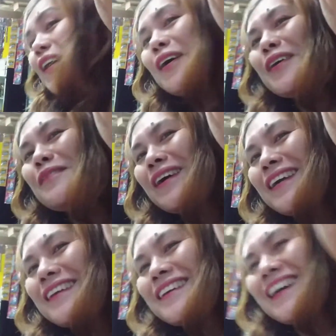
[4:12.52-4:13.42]
Oh
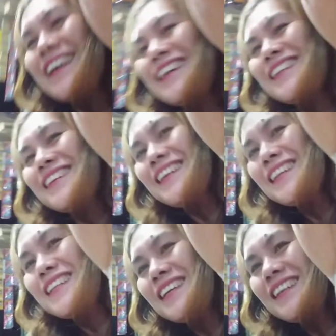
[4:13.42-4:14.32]
my god!
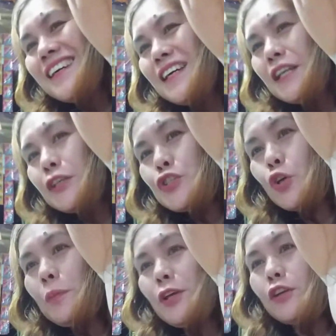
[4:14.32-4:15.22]
Oh, okay.
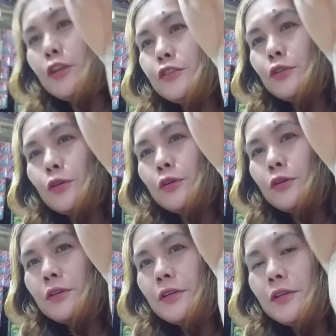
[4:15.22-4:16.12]
Show me your drop.
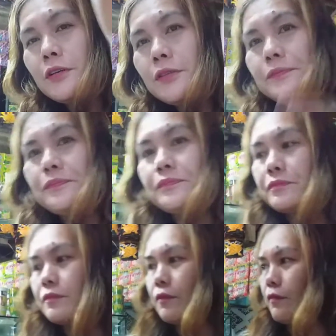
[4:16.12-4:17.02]
Okay, it's a
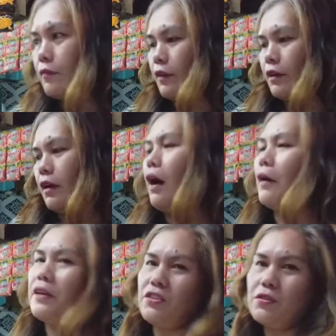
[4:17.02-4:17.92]
prank.
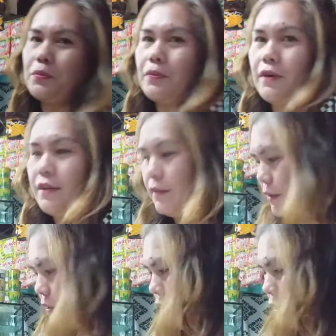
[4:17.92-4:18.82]
Oh, it's a prank.
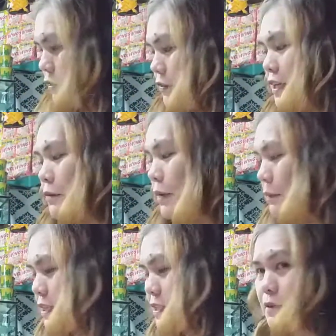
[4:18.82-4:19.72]
You think
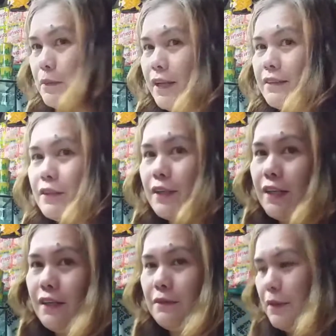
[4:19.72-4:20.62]
Mama is a bad
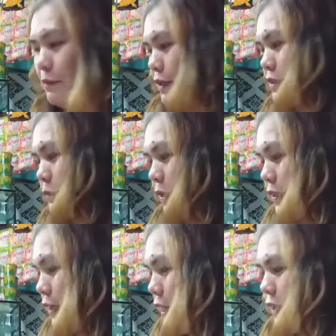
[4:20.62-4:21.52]
girl? Mama is a bad
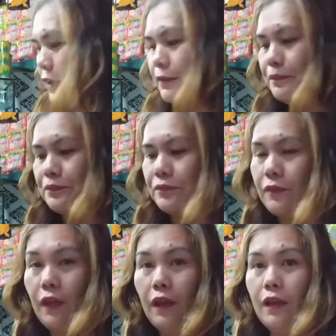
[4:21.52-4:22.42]
guy?
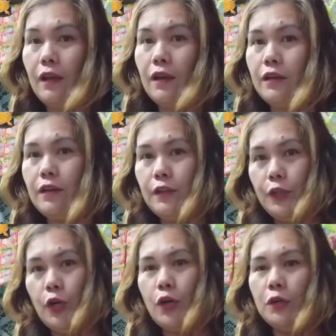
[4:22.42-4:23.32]
Nope.
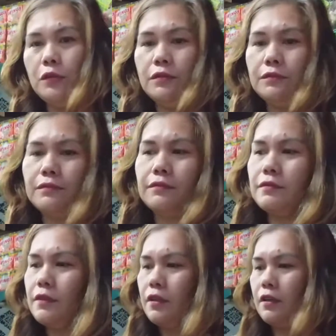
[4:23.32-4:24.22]
No? Isa
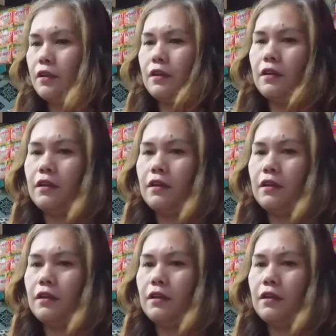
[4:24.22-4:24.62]
bad girl.